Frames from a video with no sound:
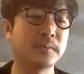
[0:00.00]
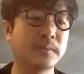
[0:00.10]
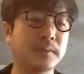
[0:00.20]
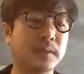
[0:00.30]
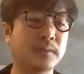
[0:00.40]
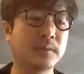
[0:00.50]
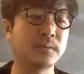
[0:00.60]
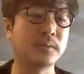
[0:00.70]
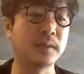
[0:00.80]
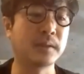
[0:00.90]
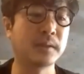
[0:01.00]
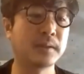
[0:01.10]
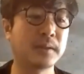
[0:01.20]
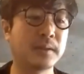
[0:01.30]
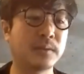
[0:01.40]
なんて言うんでしょうね。
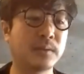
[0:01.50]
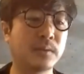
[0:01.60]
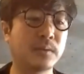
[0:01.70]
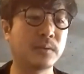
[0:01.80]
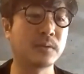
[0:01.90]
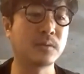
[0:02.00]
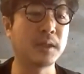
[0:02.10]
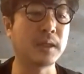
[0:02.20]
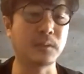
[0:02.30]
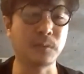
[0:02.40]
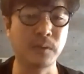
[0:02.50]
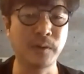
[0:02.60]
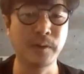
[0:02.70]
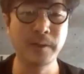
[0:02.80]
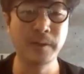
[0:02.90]
あの、住みかの、
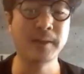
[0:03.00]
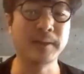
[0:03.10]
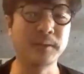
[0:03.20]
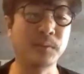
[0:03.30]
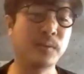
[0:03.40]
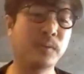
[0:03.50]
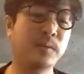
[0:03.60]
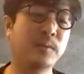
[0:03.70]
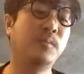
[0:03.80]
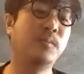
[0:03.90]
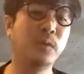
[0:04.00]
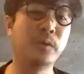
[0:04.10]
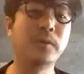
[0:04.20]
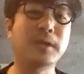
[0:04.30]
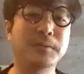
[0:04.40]
あの、
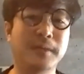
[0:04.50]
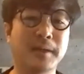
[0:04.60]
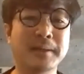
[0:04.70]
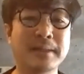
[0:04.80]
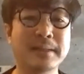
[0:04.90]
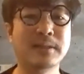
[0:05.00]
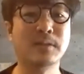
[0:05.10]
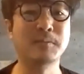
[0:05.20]
モードっていうか、住み